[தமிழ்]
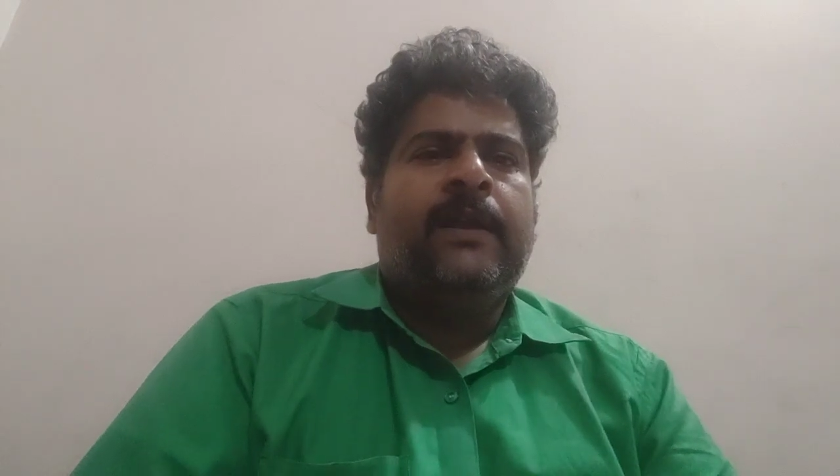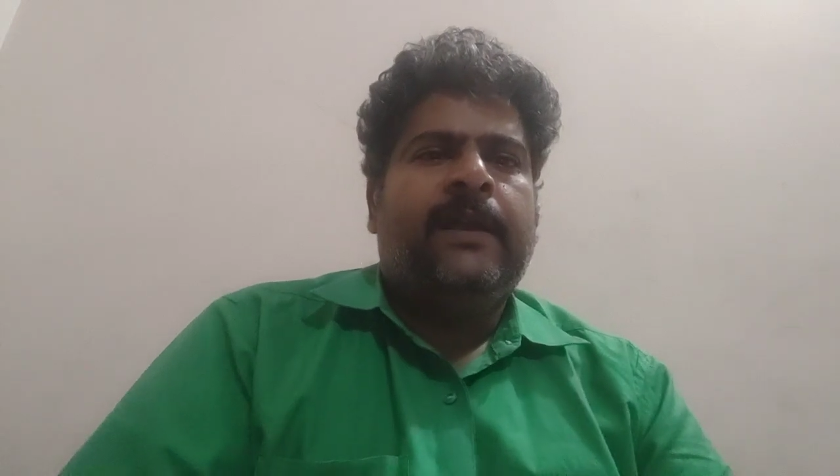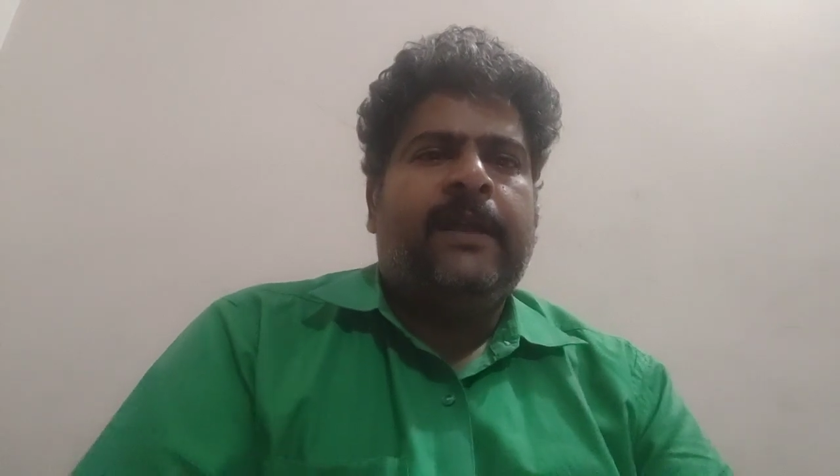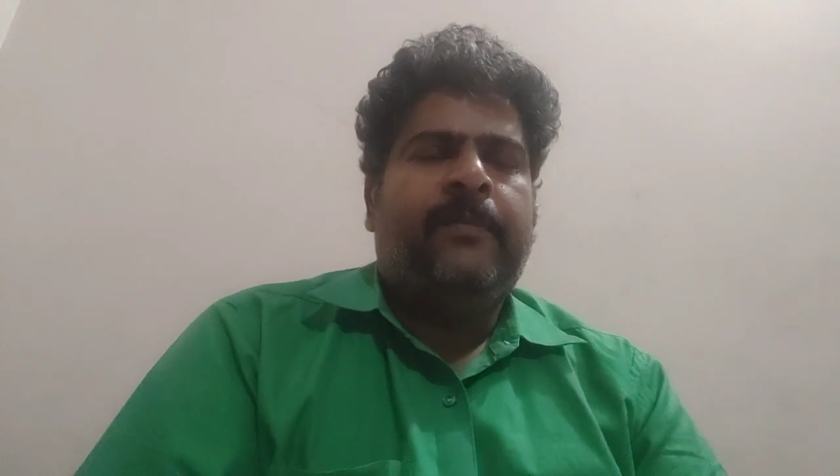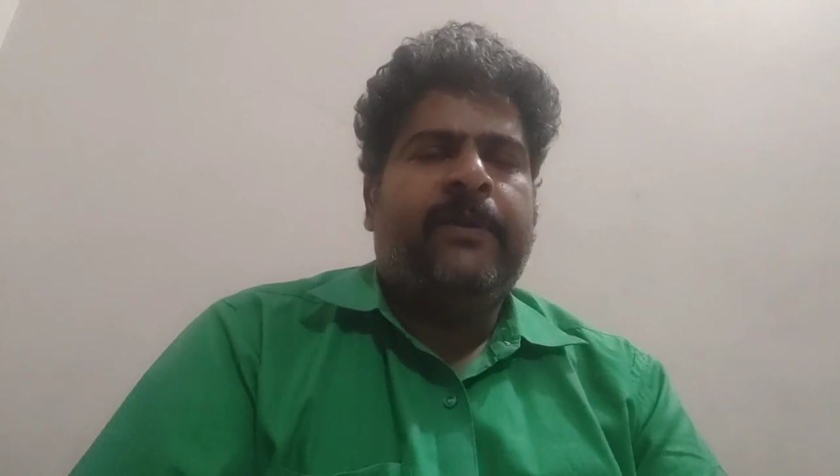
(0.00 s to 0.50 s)

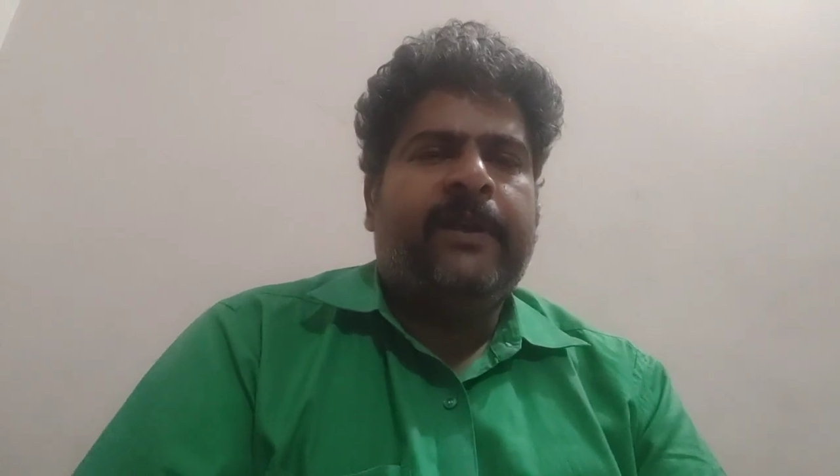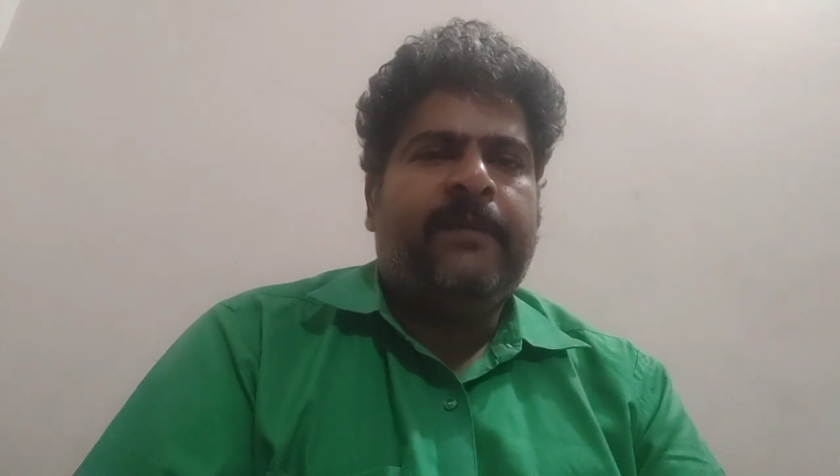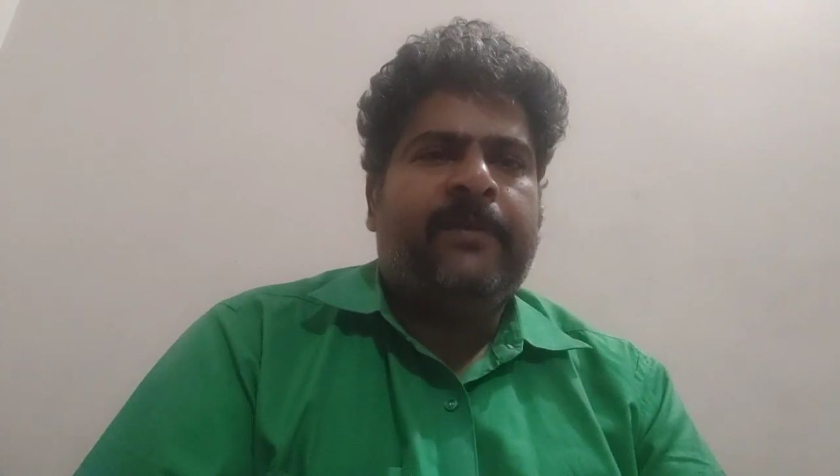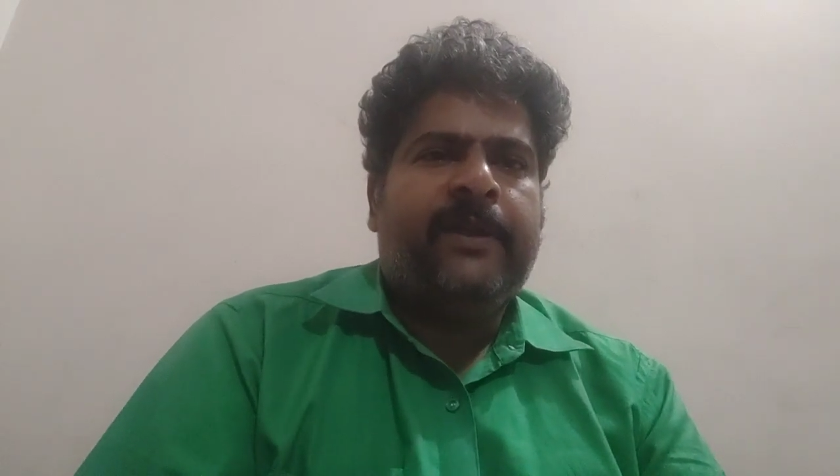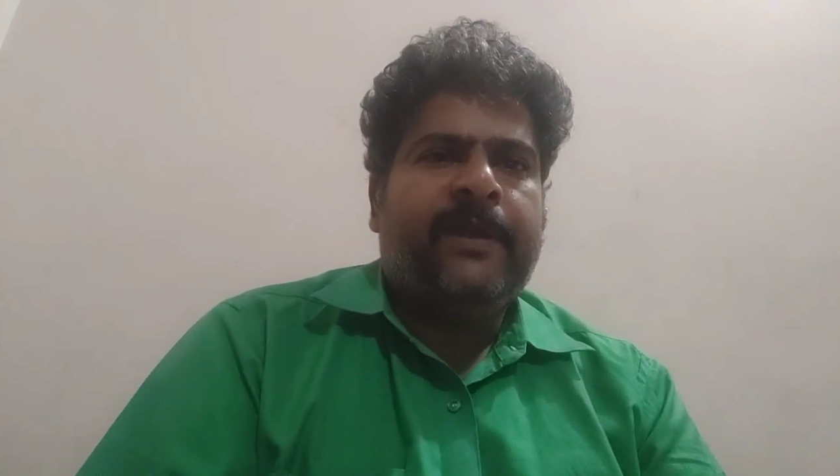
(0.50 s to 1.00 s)
நற்பவி
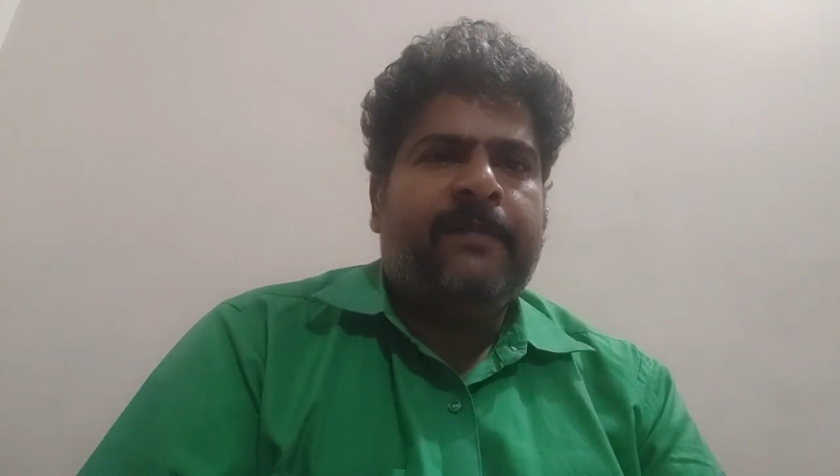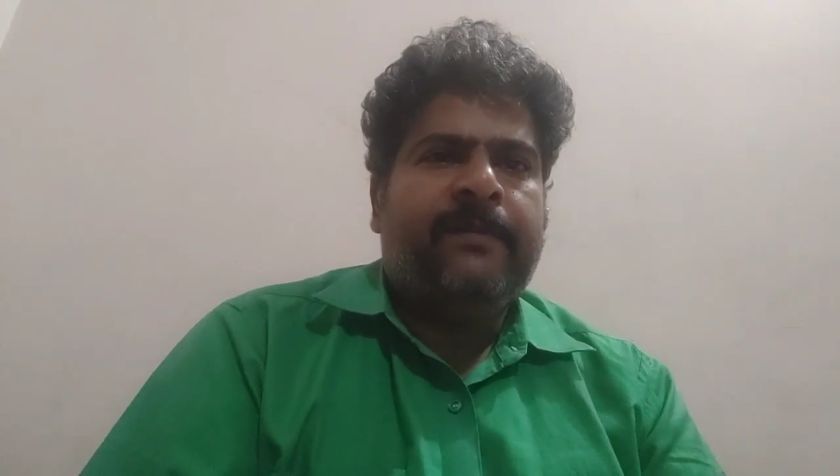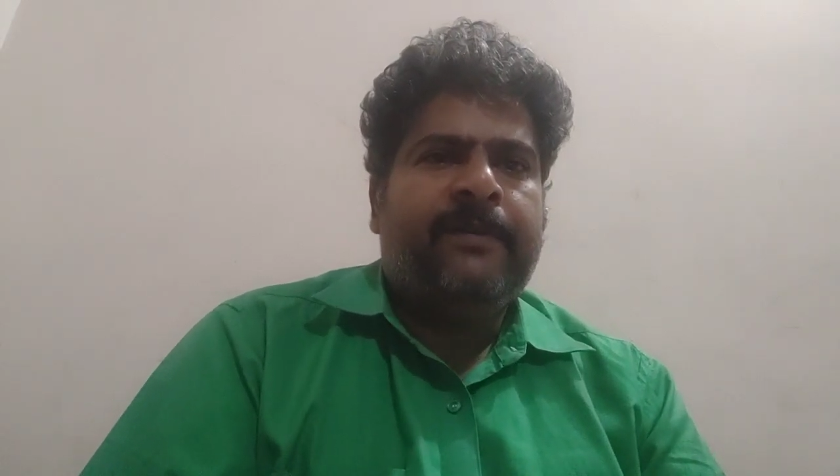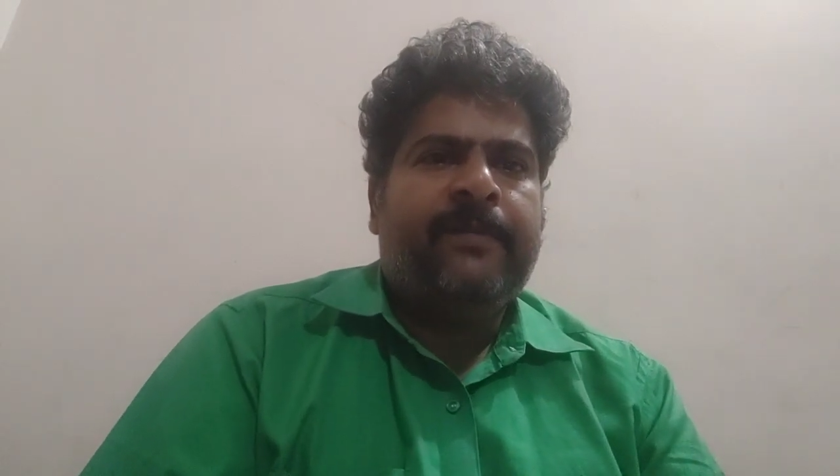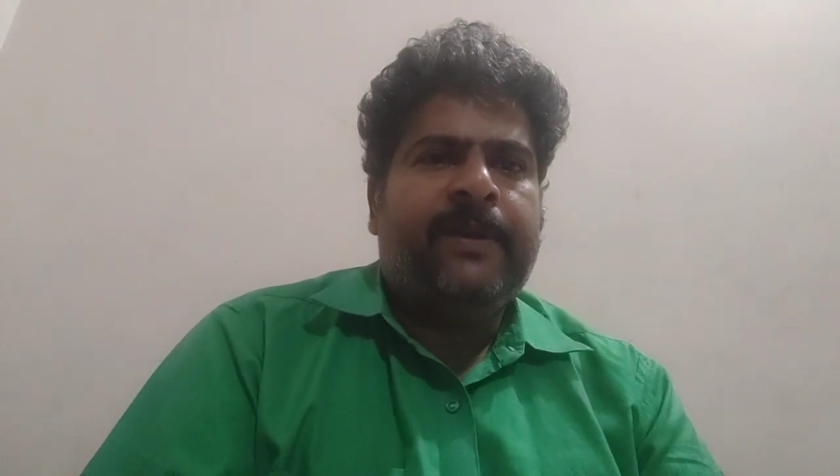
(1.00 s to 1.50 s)
நற்பவி
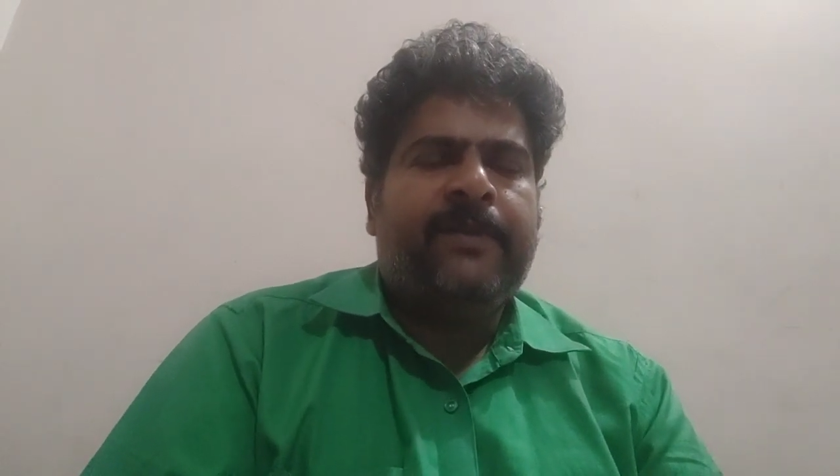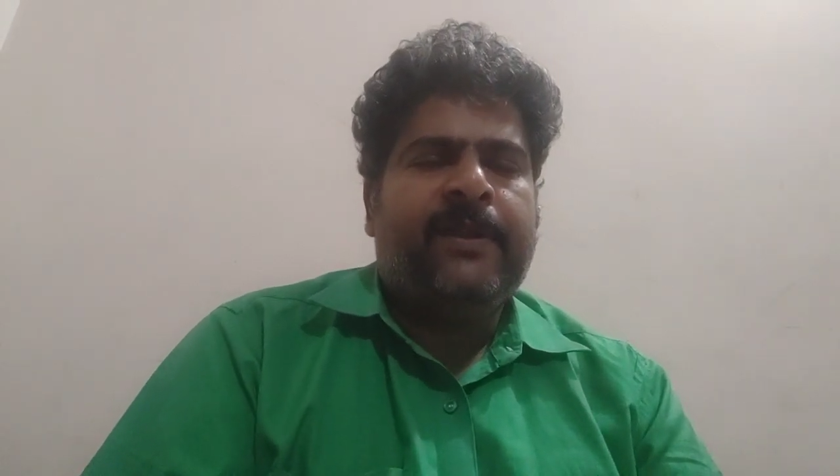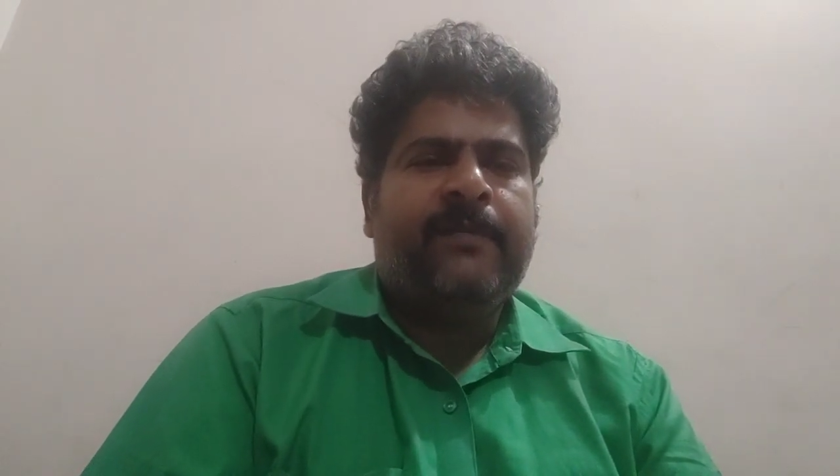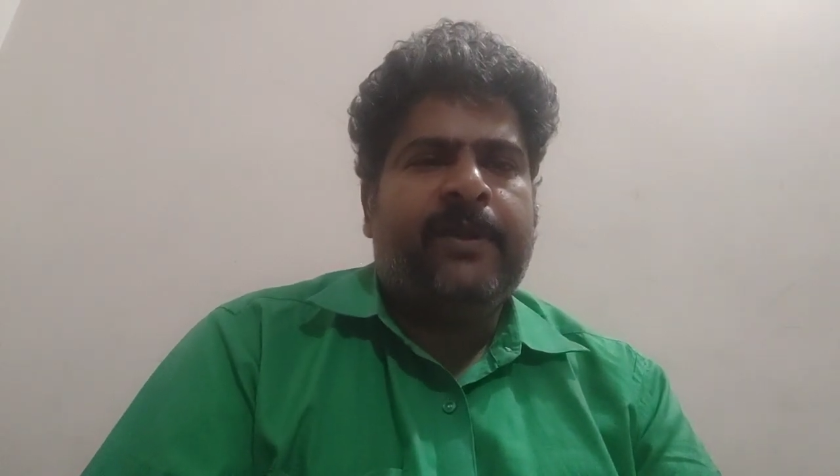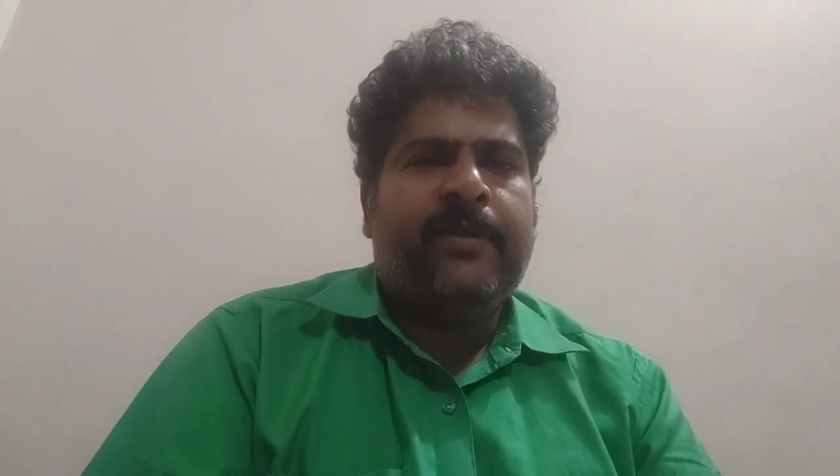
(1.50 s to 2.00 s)
நற்பவி
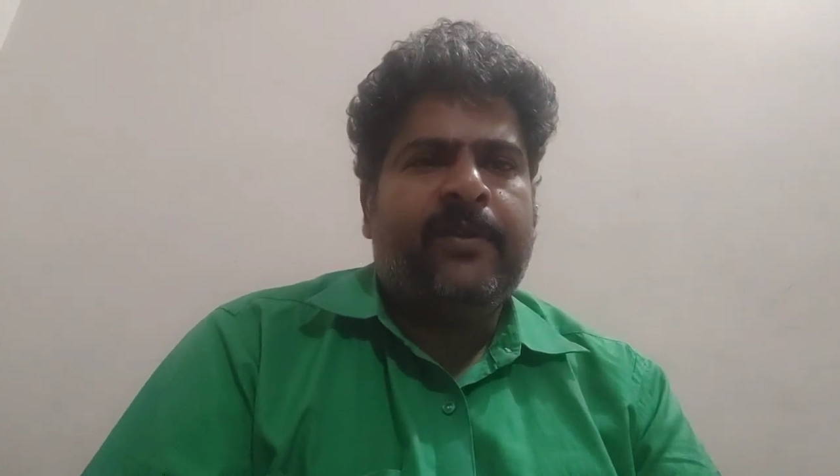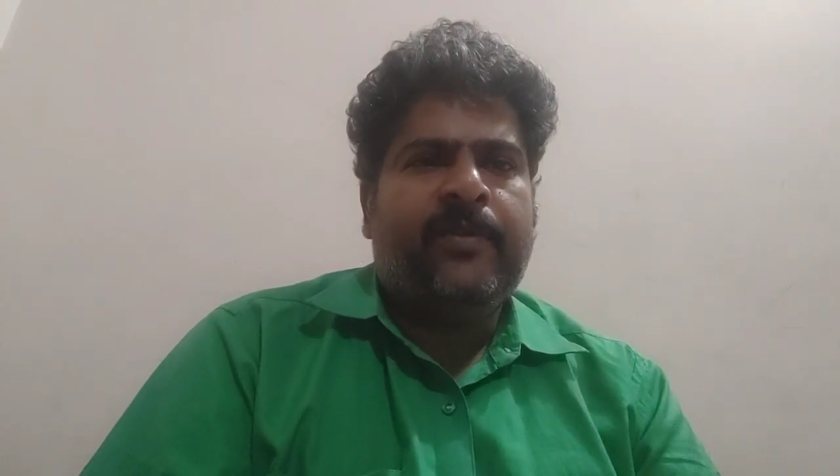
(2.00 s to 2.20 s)
பிரேம்சந்த் நம்பராஜன்